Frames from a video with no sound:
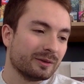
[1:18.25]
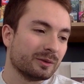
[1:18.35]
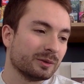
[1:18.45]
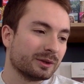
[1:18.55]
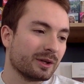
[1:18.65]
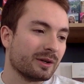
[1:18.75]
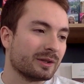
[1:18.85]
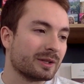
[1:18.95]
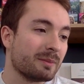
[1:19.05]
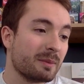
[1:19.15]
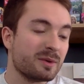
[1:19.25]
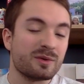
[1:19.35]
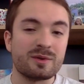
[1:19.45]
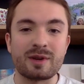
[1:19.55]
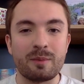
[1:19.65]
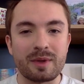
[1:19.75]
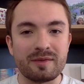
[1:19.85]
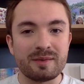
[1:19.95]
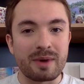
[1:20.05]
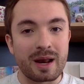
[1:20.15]
Donc comme d'habitude, ce sera mon
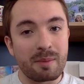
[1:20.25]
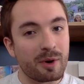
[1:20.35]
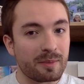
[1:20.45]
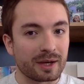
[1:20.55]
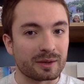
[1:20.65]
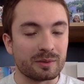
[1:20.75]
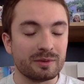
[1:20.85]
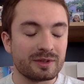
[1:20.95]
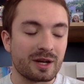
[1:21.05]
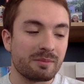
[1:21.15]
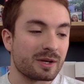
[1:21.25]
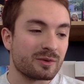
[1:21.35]
avis bah, la première écoute si j'aime bien,